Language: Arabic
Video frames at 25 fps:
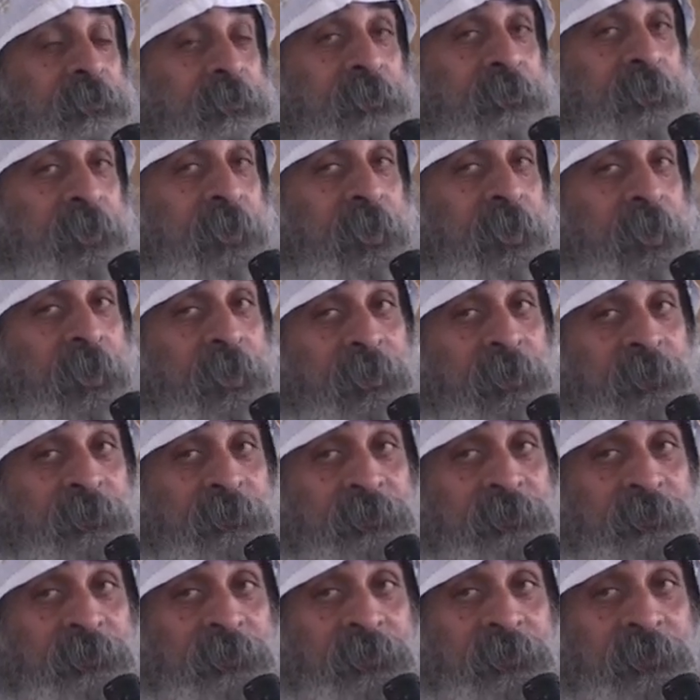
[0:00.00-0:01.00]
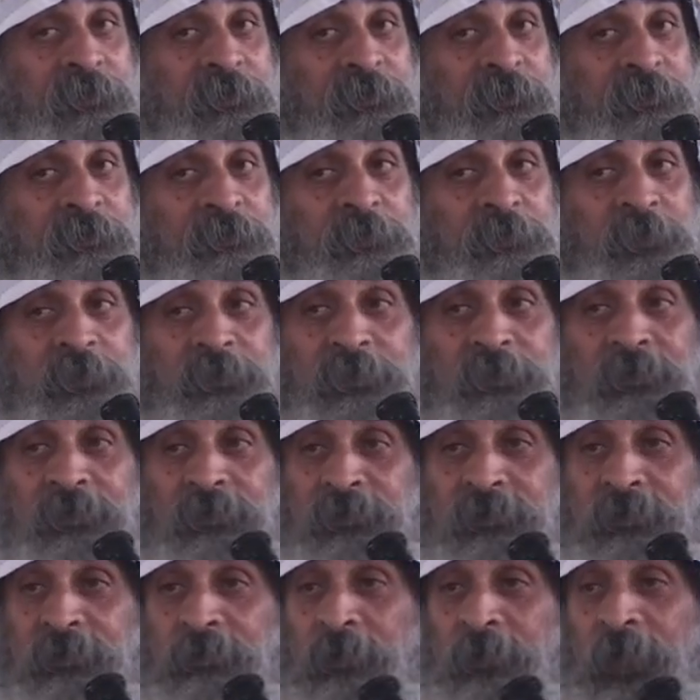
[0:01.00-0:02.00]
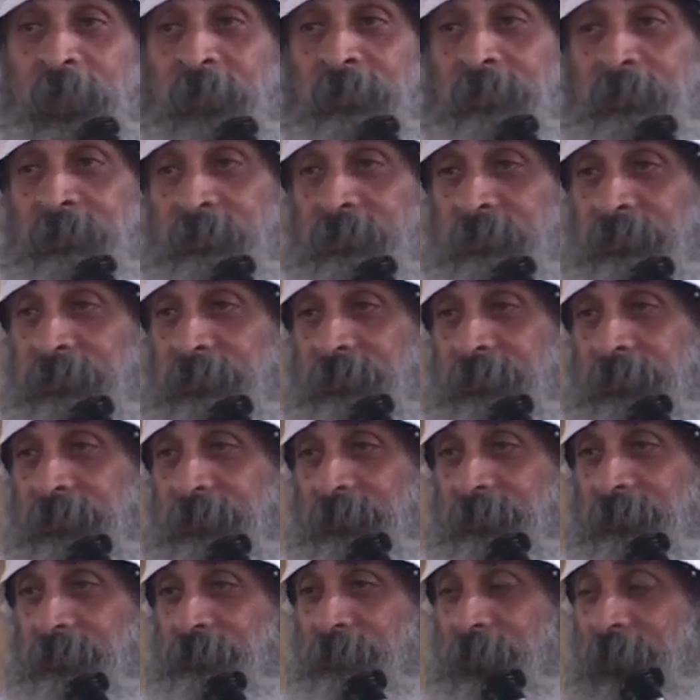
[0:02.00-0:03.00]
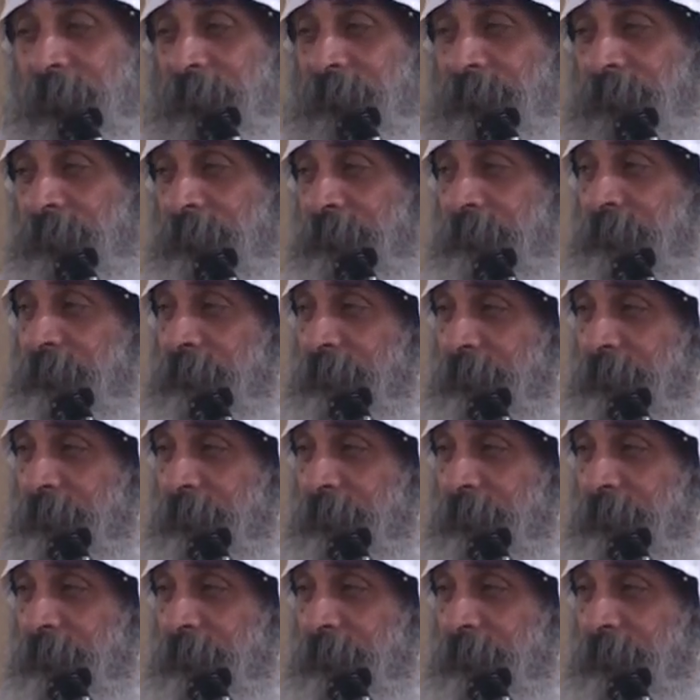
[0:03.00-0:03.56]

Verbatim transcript: جهاد من غير إيمان باطل